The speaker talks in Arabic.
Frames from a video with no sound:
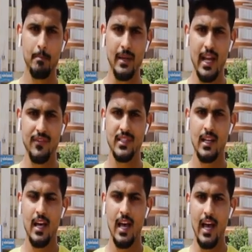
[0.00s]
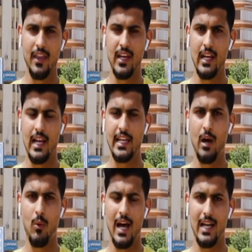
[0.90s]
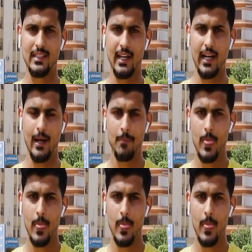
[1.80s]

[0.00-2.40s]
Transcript: بنفس هذه الآلية والطريقة